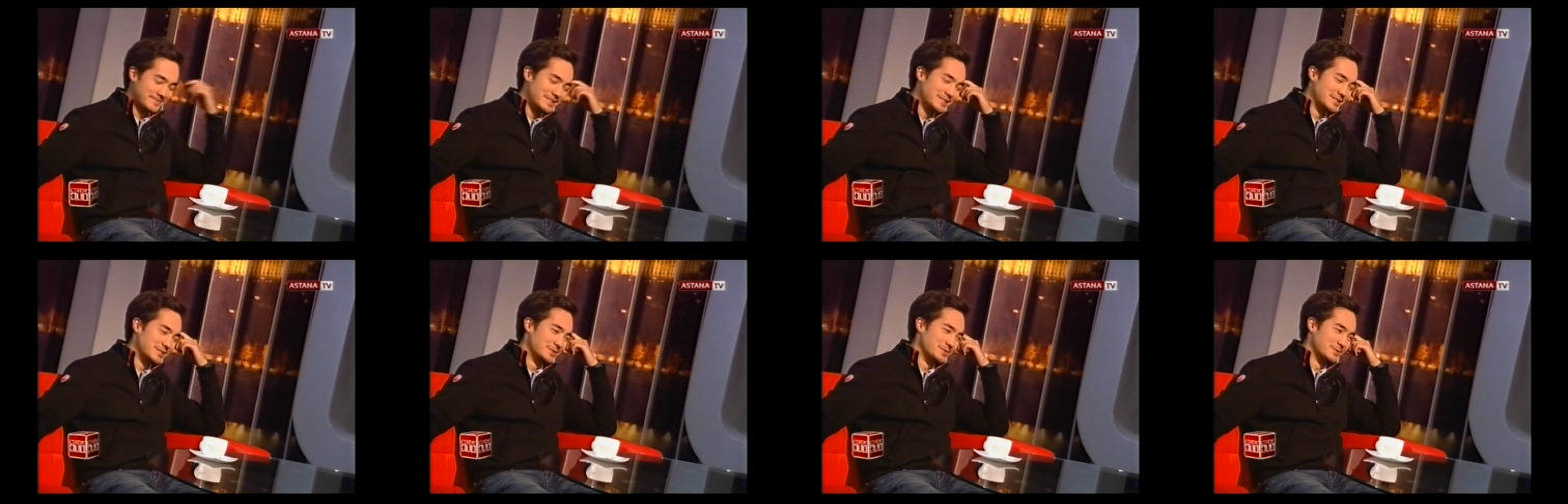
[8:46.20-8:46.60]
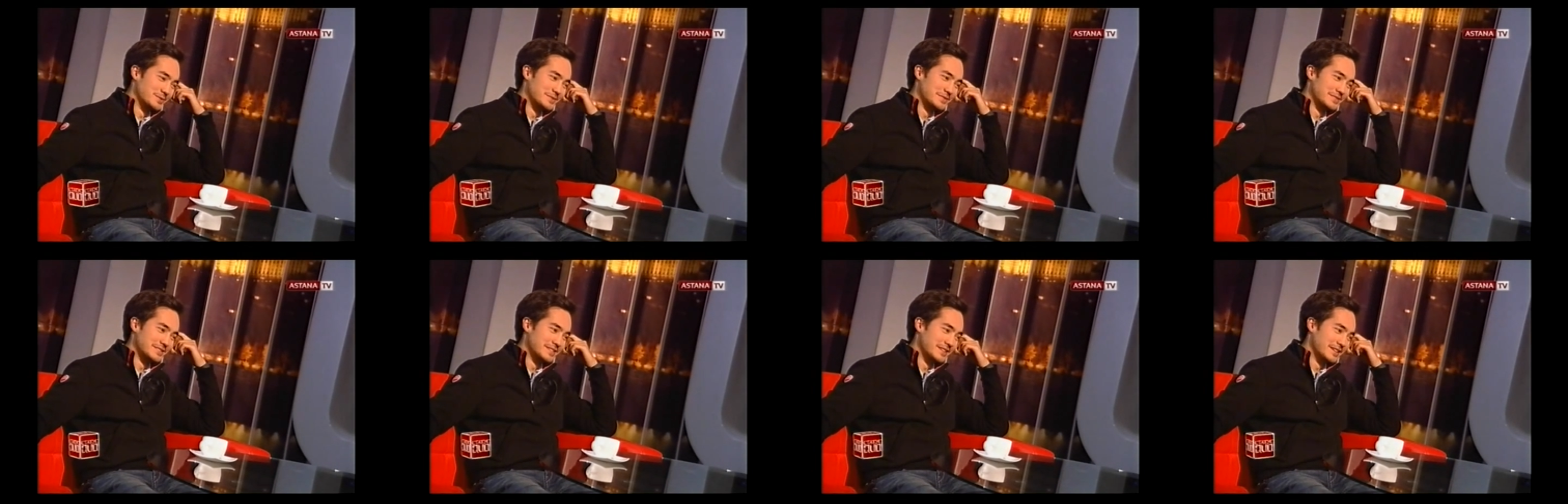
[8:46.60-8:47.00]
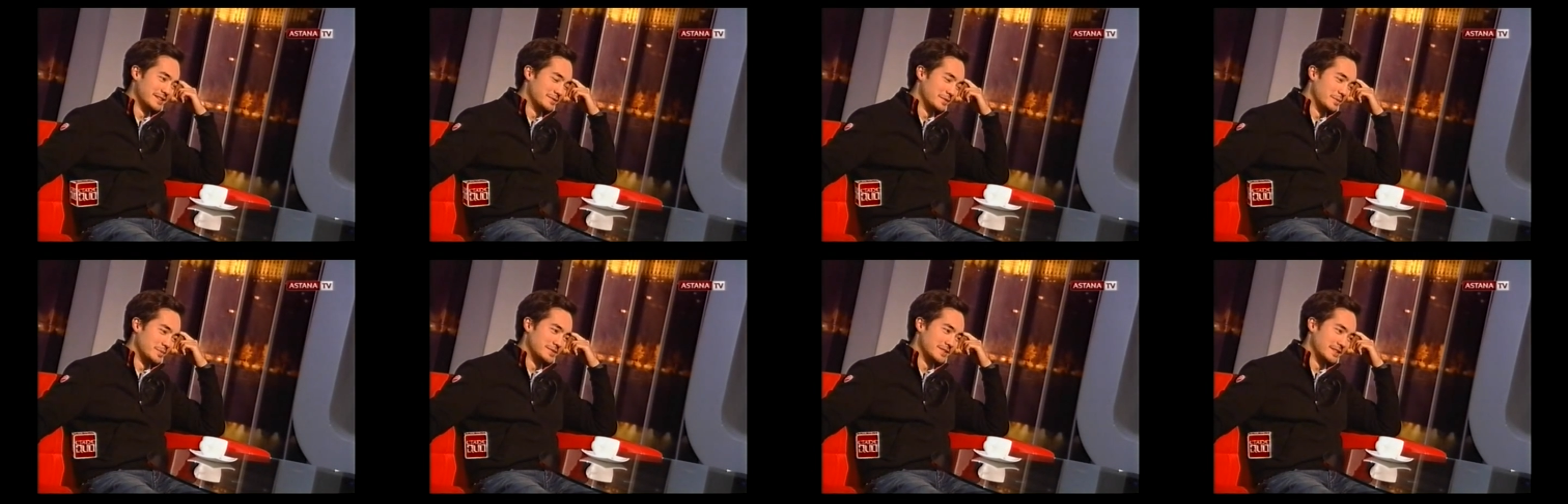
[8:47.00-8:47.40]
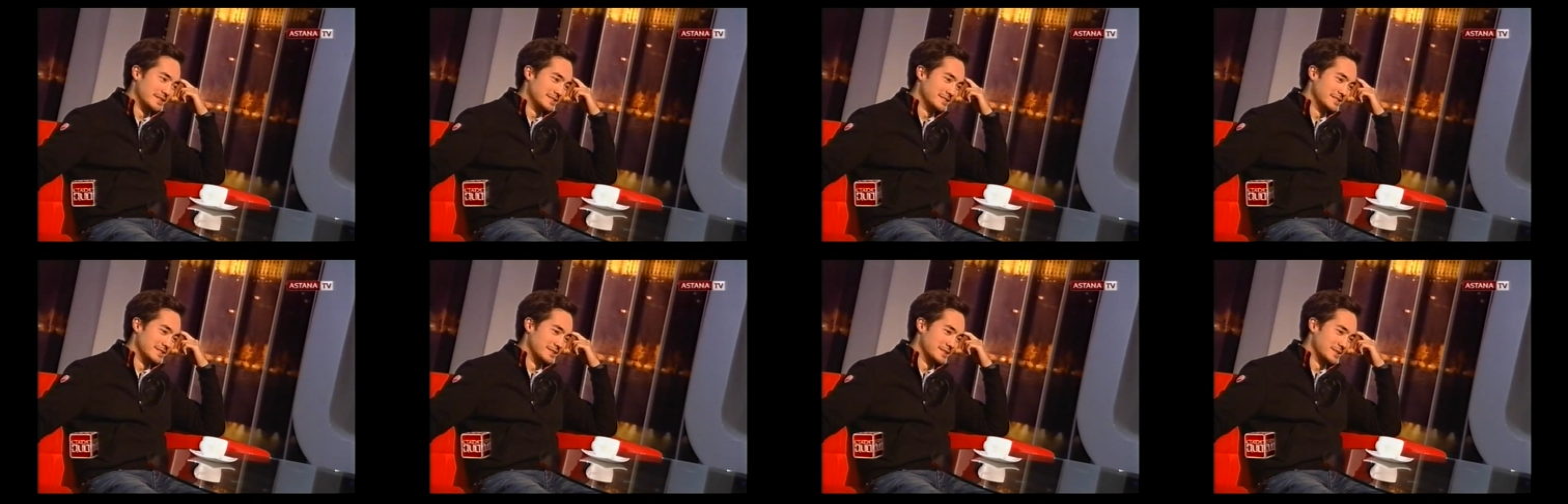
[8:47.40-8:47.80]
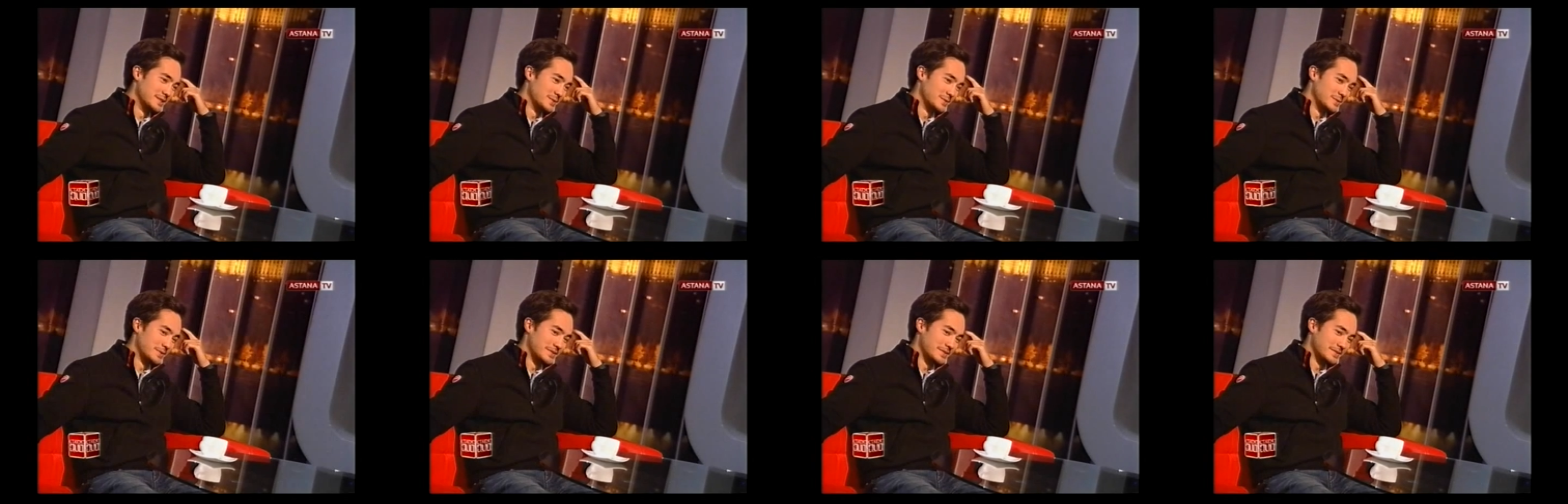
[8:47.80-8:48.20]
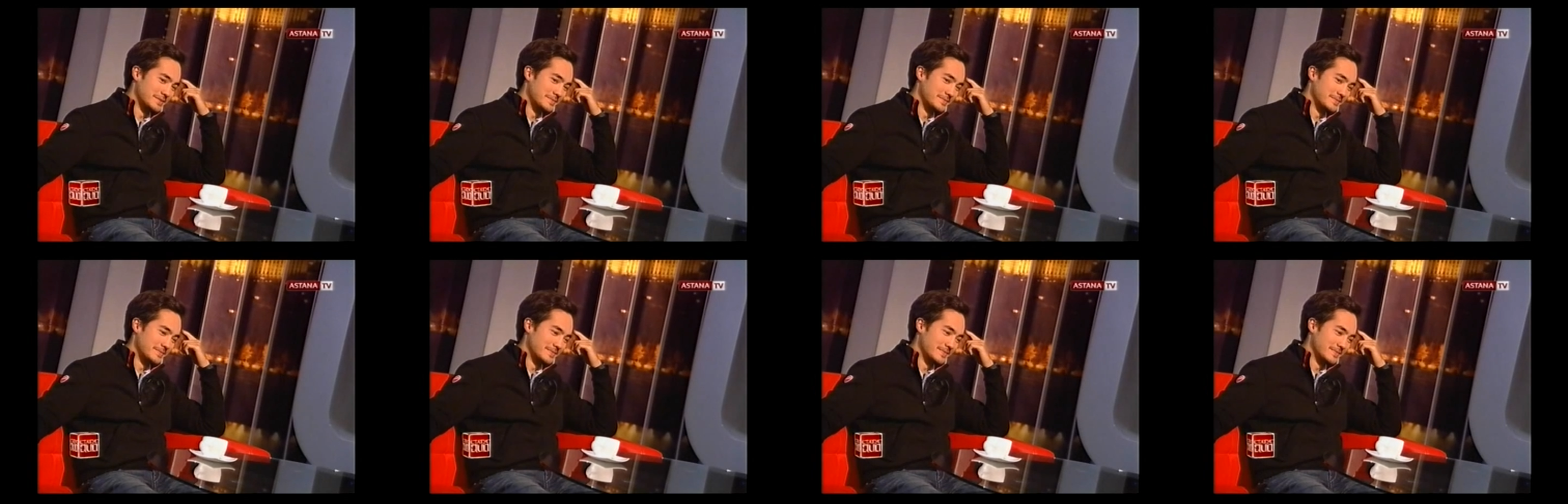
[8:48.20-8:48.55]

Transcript: Титул звезда – это вообще отдельная история.